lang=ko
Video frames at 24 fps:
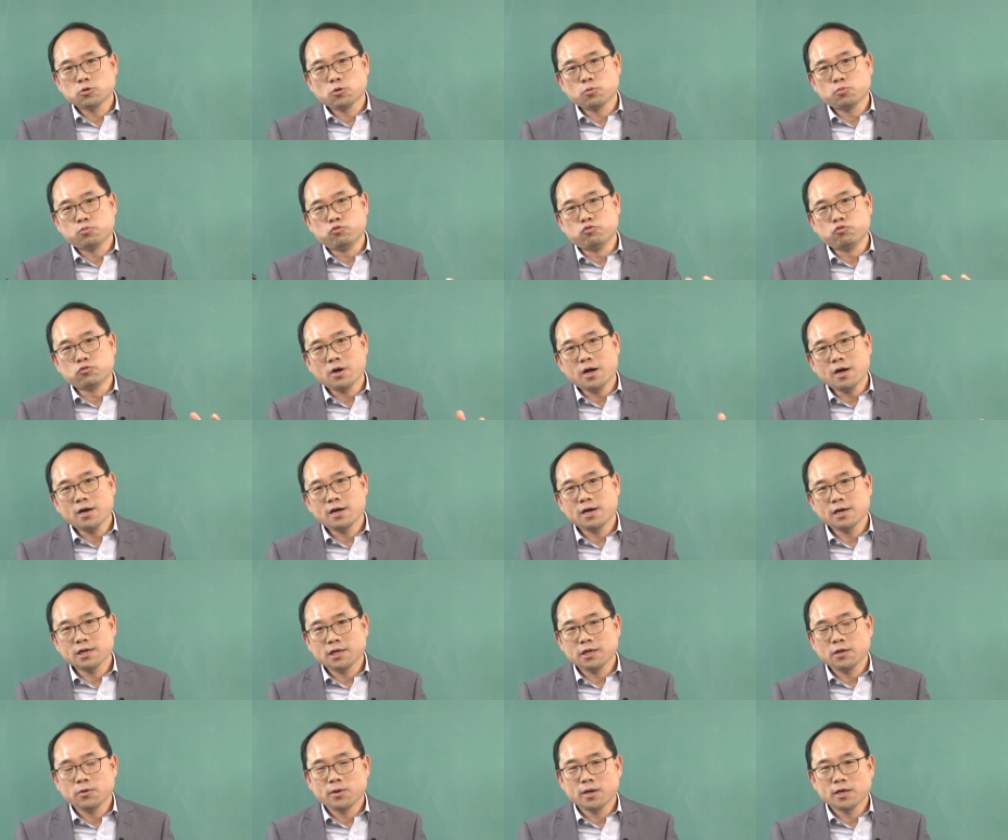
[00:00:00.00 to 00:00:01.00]
더
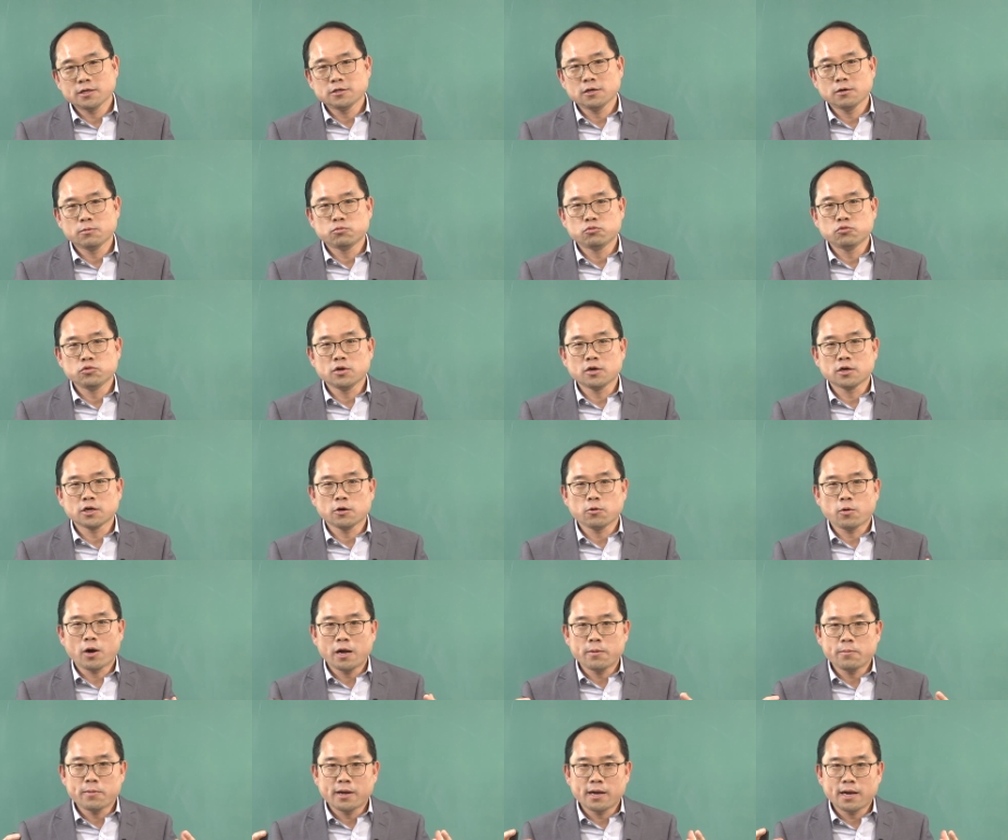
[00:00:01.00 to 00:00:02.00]
부강하기 위해서 무역이
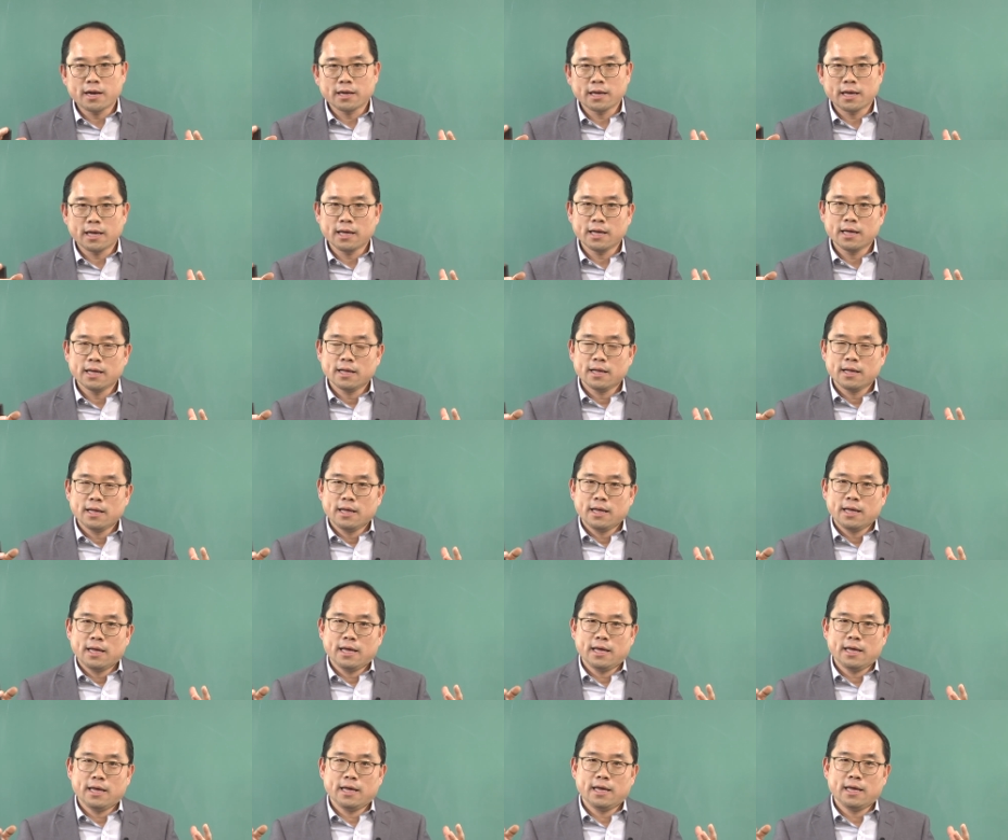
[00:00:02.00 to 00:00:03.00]
활발하게
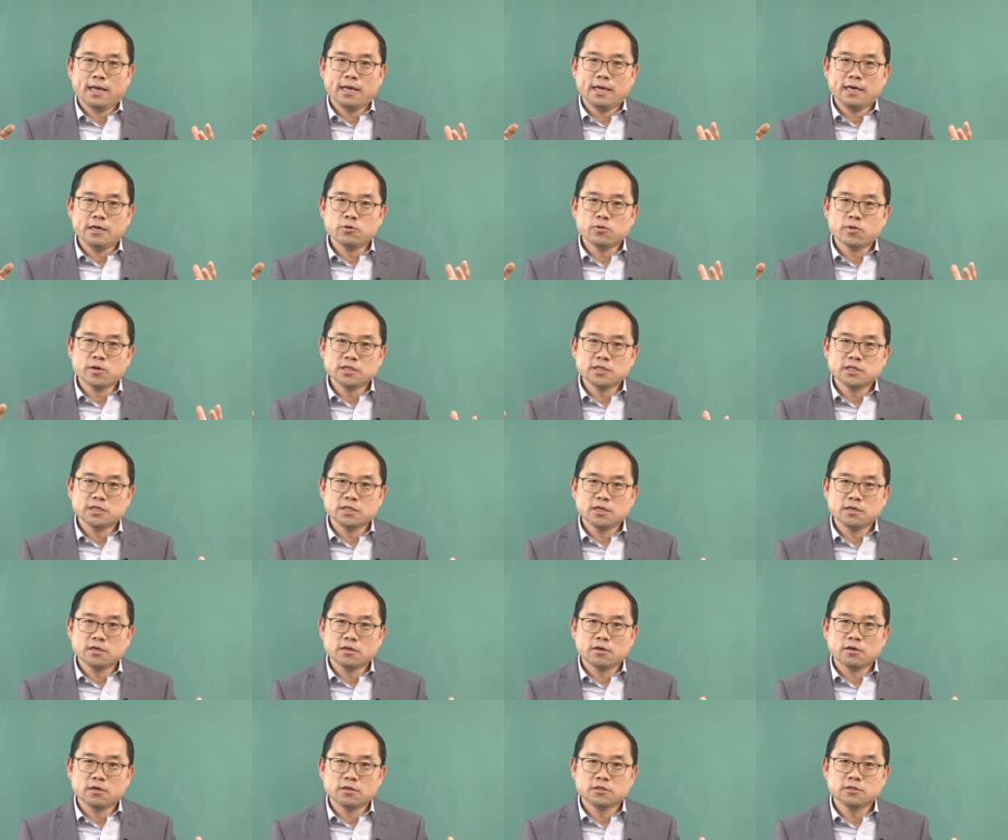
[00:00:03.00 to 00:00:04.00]
에, 이루어지는
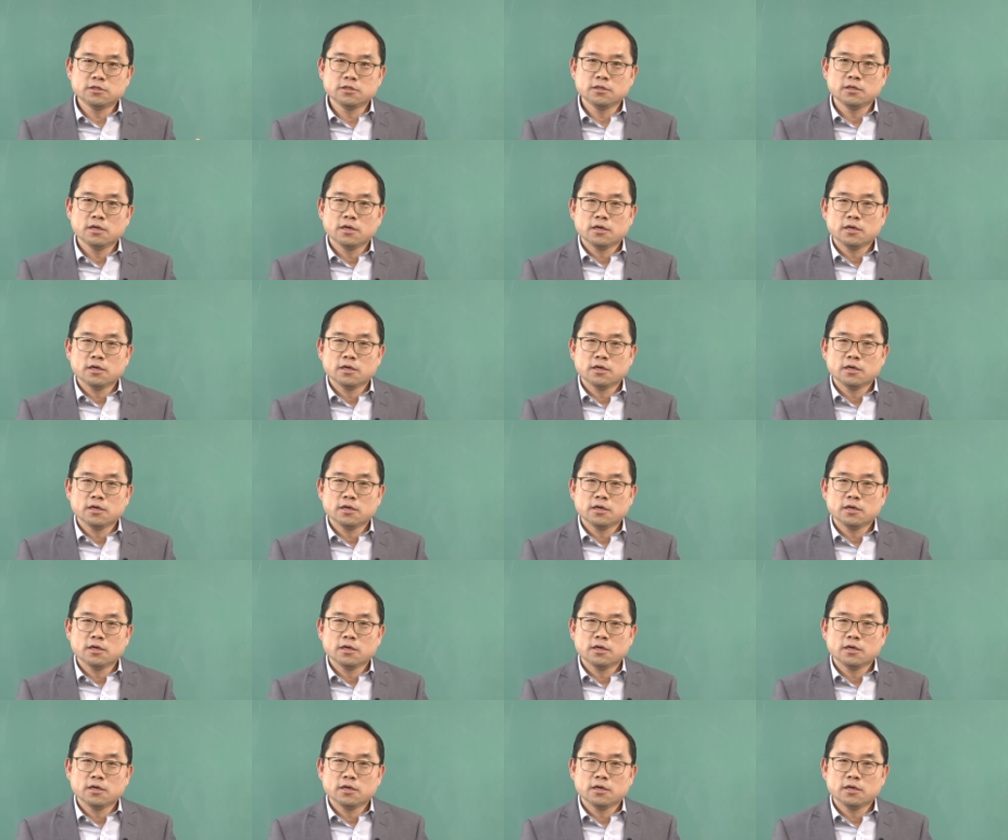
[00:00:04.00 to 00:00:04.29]
것은